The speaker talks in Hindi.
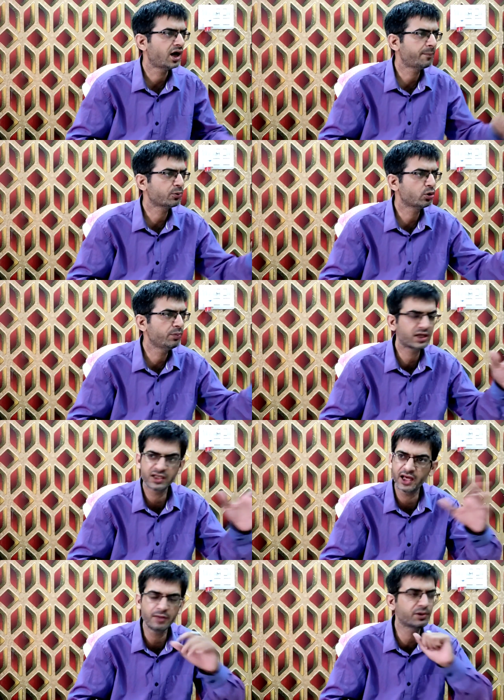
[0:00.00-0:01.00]
आपको मैं
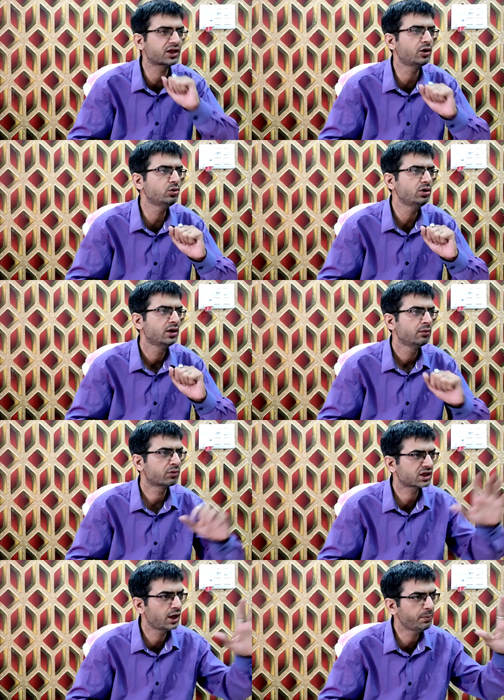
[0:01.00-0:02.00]
क्या ही बताऊं
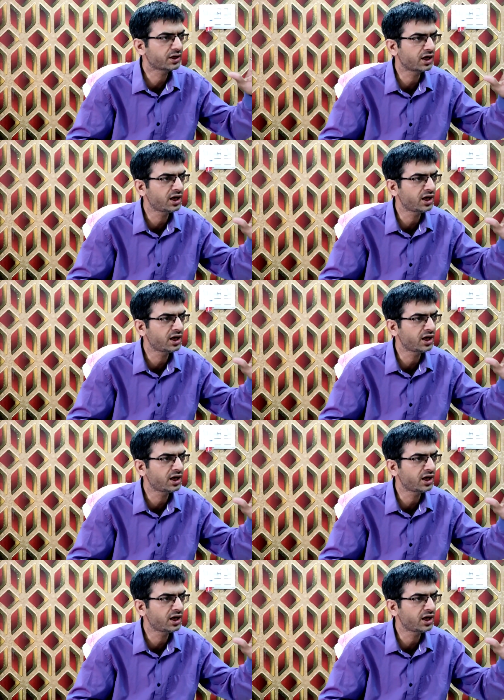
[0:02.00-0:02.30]
मतलब